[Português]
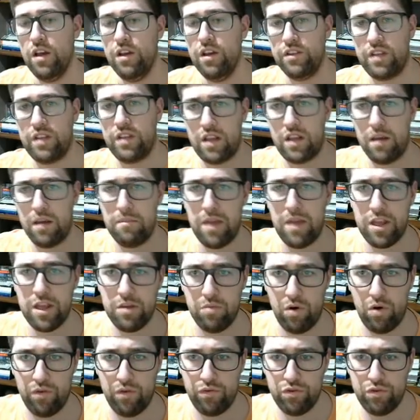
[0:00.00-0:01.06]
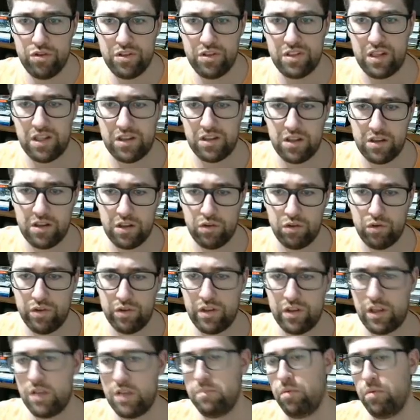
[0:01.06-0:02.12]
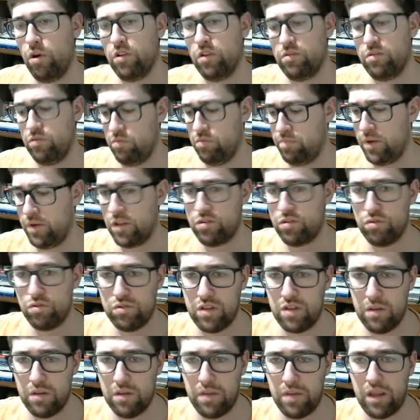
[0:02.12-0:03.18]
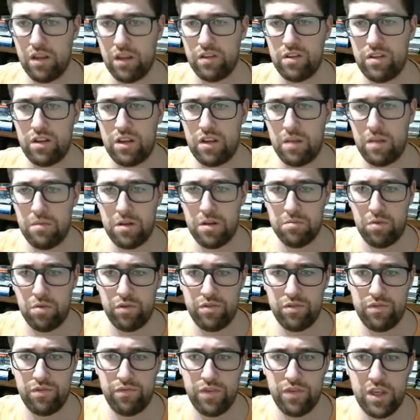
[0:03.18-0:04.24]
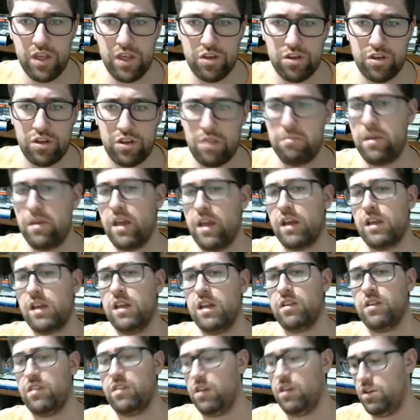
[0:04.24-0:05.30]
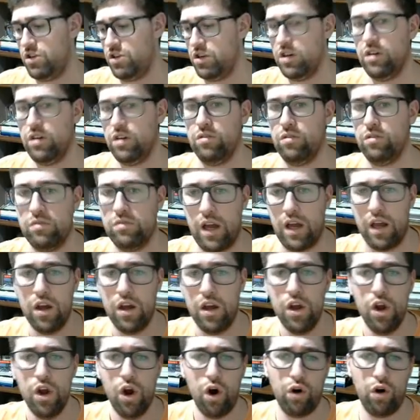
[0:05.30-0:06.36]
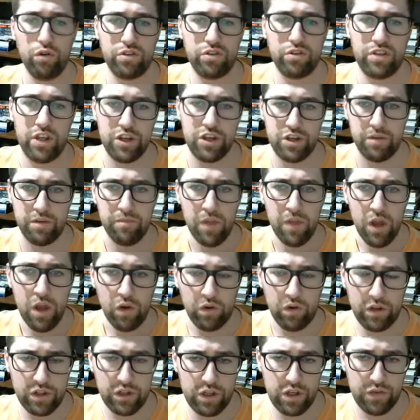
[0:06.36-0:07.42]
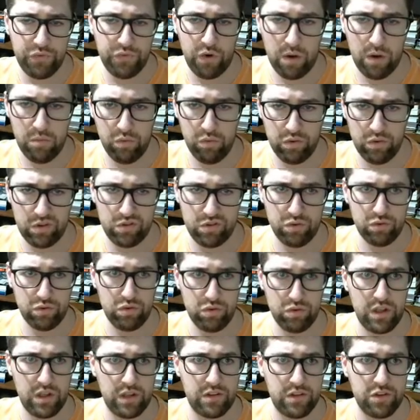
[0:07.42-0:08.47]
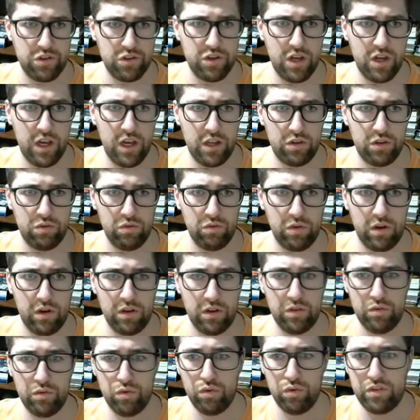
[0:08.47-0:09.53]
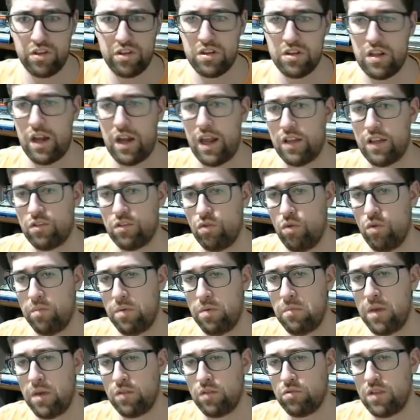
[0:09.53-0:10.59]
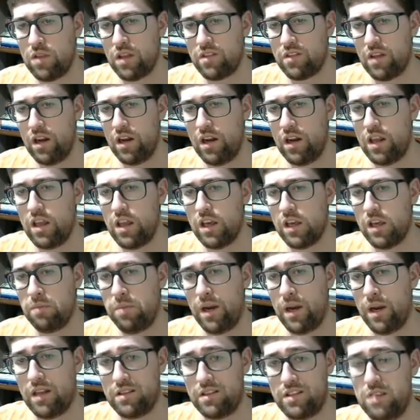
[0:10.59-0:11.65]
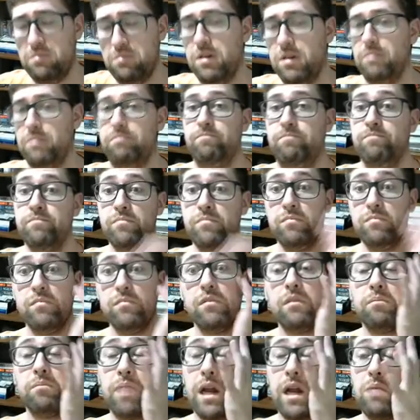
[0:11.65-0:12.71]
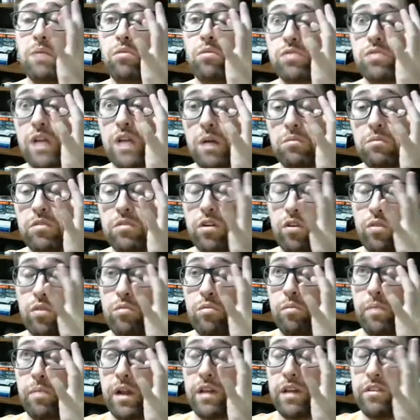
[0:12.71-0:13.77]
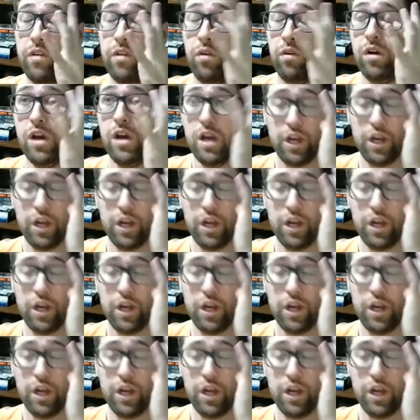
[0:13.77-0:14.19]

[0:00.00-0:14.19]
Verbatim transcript: Você tem a média móvel de 72 aqui próximo do preço também e você tem a média móvel de 20 também aqui nessa região, tá? Ou seja, quando a gente forma um estudo desse jeito, nos interessa o rompimento dessa linha aqui para cima, para montarmos alguma operação.